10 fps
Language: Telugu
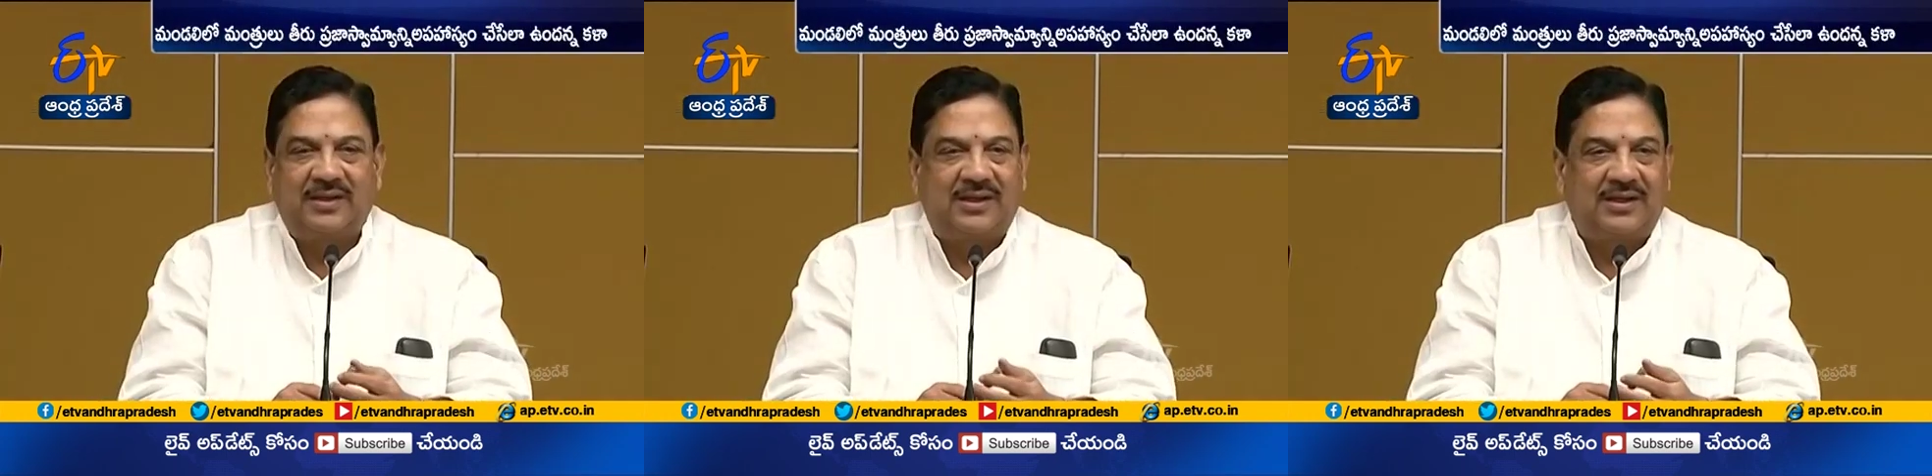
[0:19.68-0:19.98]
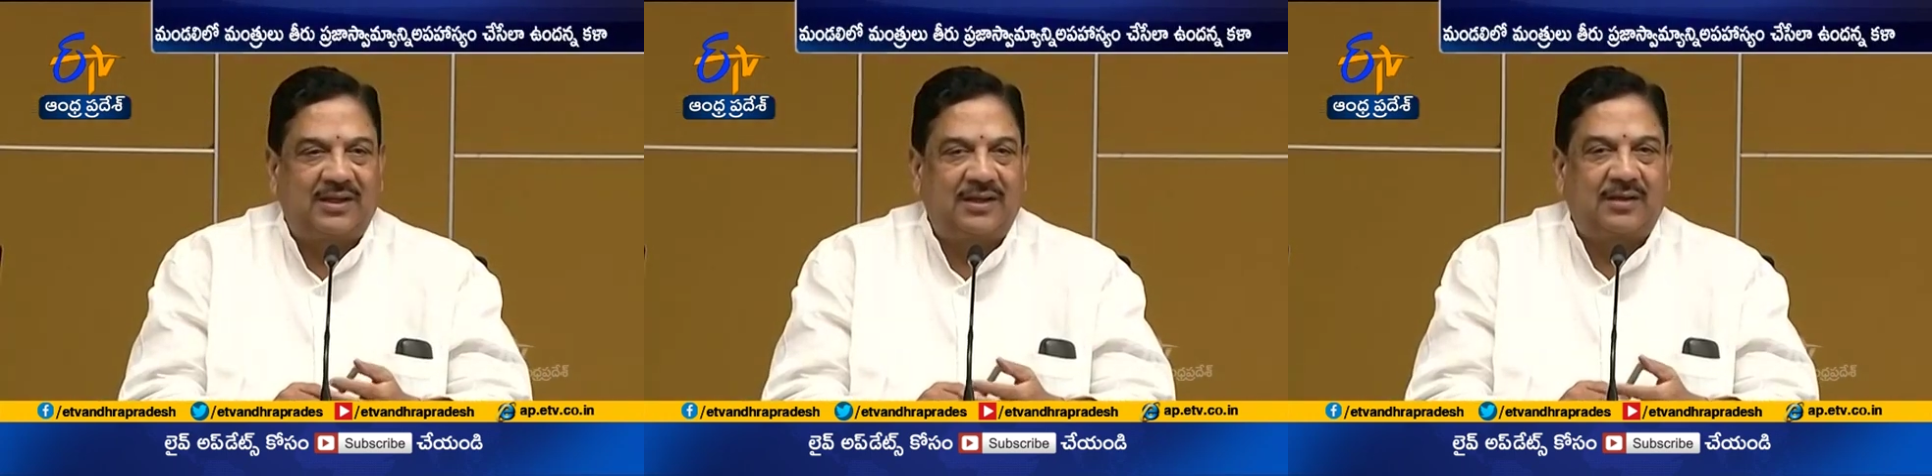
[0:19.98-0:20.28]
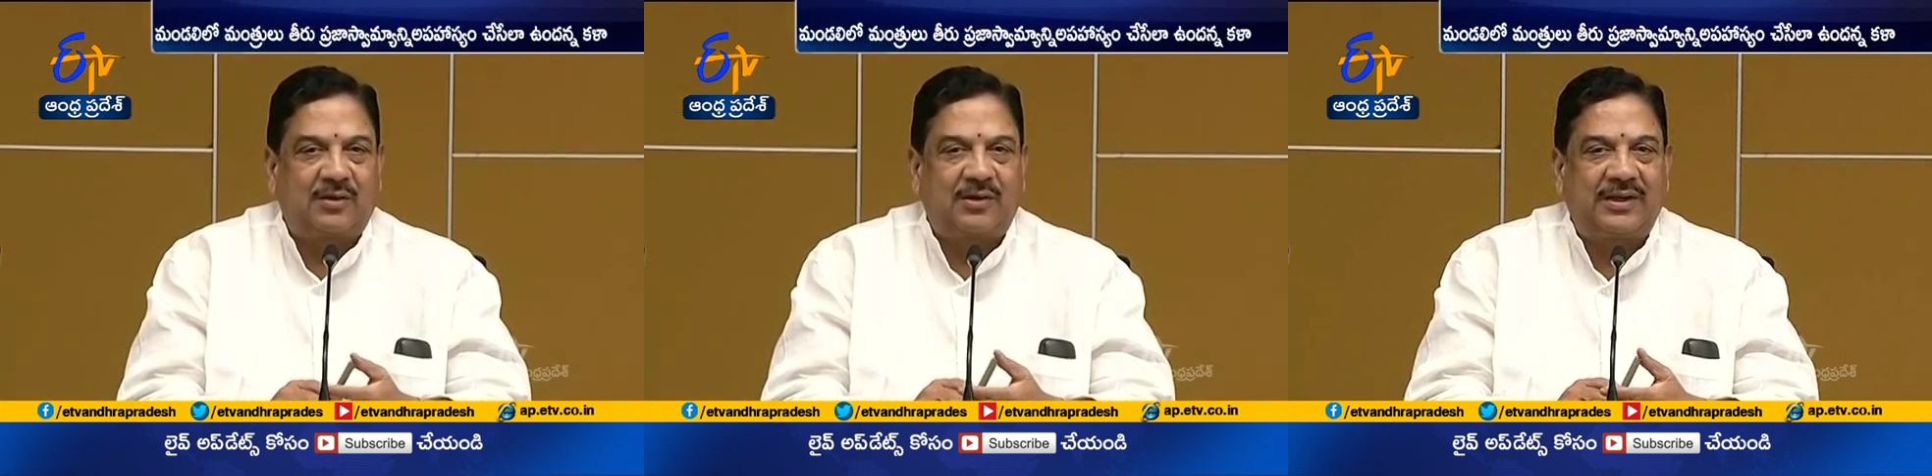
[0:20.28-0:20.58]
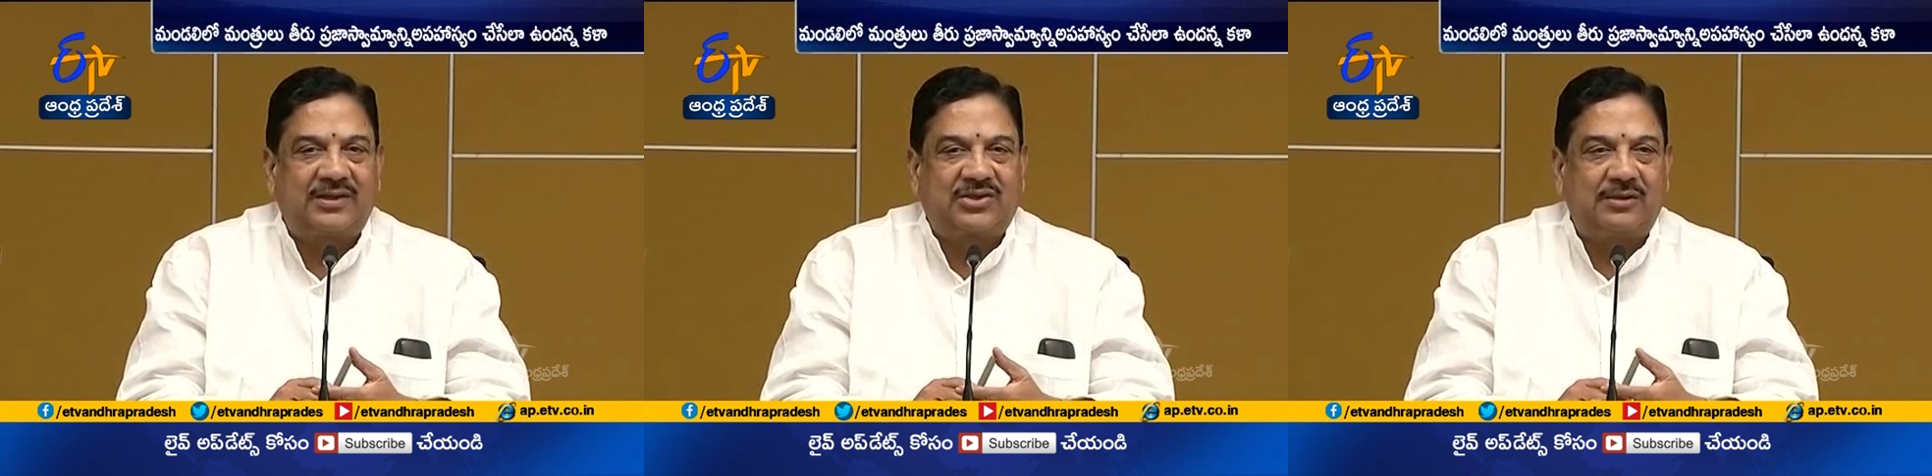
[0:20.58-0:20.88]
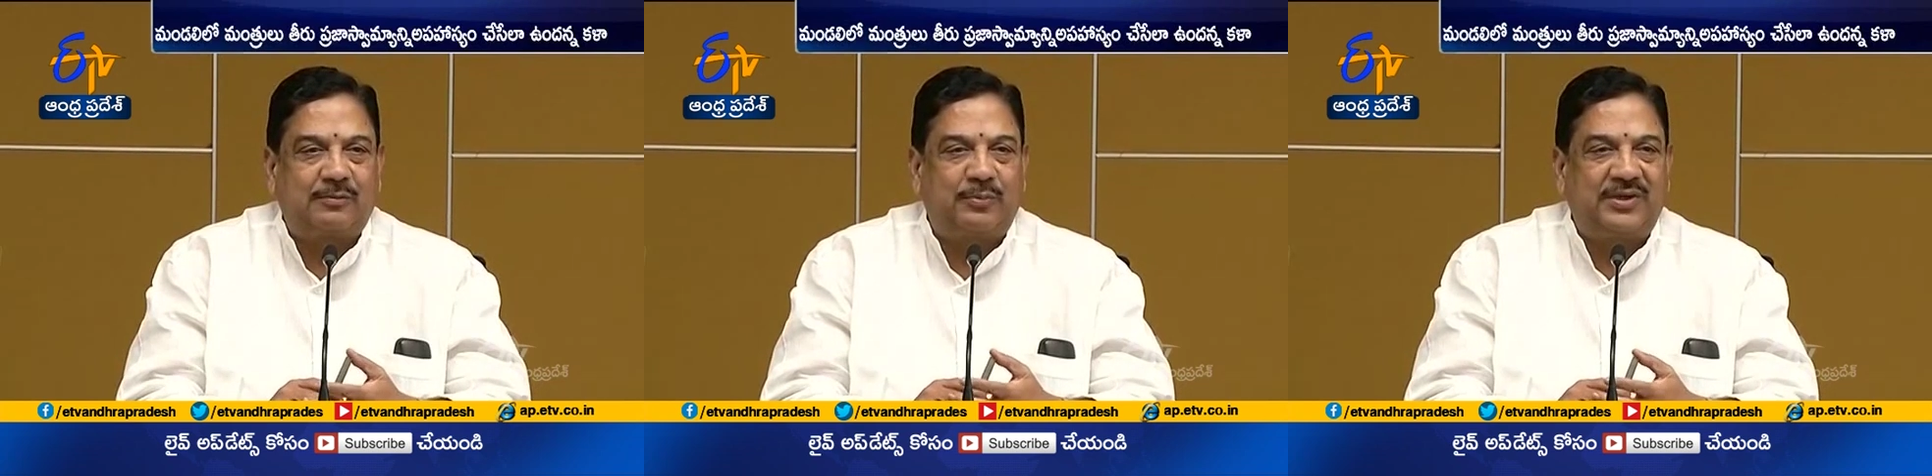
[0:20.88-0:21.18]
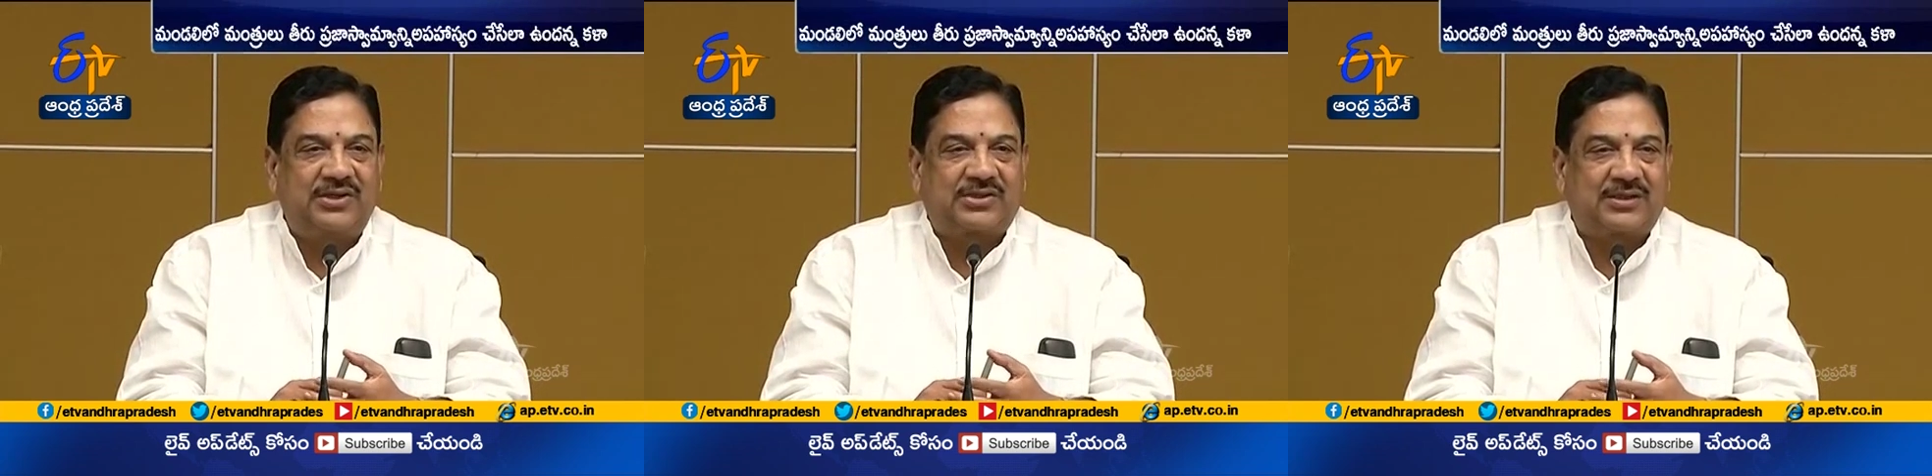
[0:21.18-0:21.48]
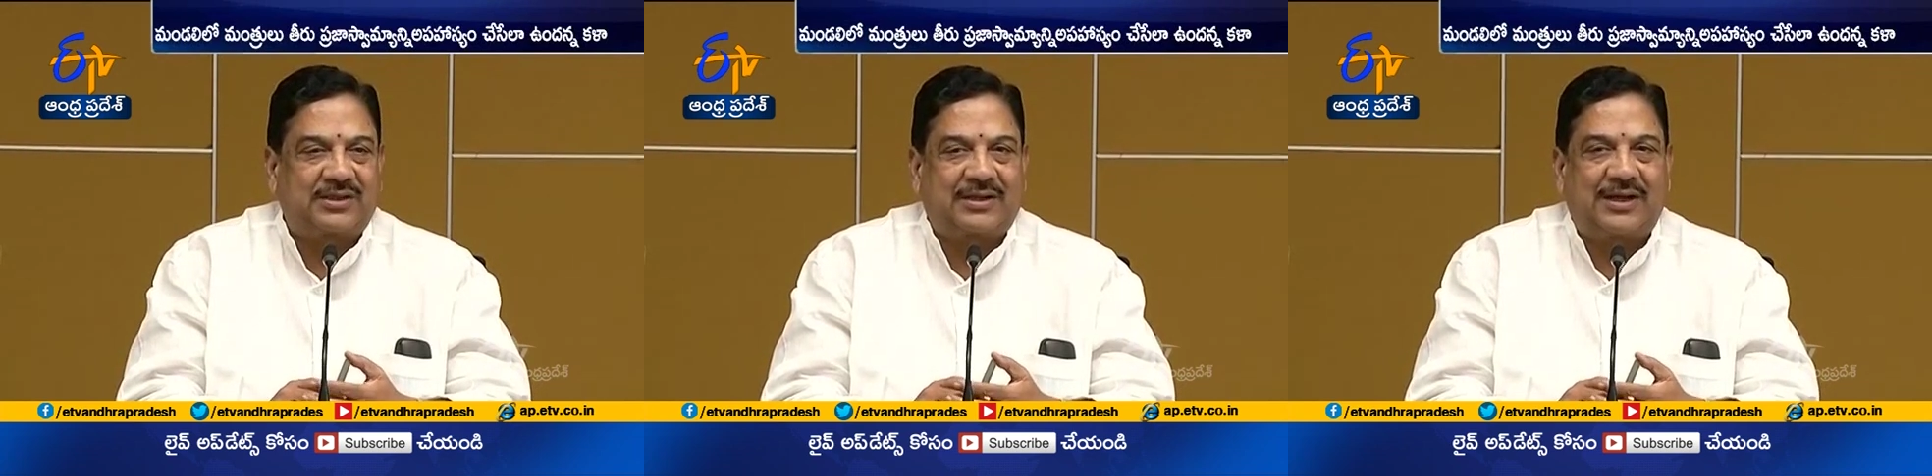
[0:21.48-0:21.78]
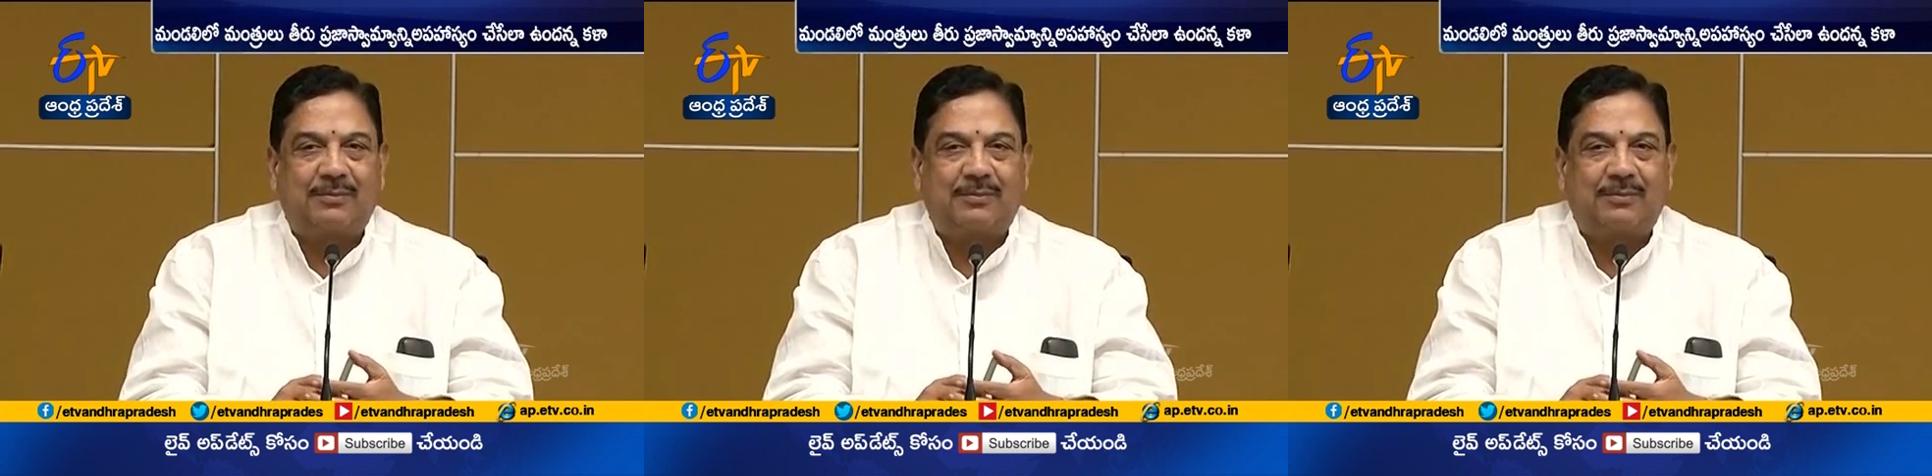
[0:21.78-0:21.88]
నుంచి మండలికి వచ్చి అక్కడి నుంచి